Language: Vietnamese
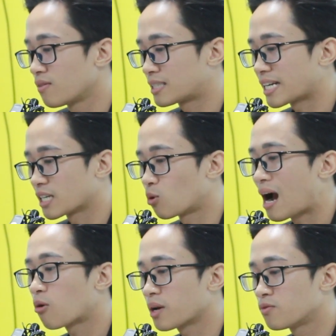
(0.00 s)
mà chạy quảng
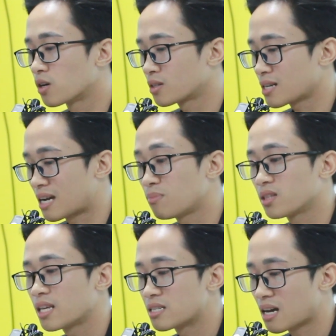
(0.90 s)
cáo khoanh vực chắc chắn
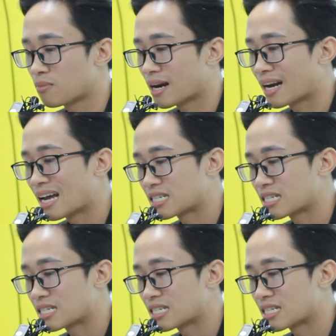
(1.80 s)
mình tin rằng bạn này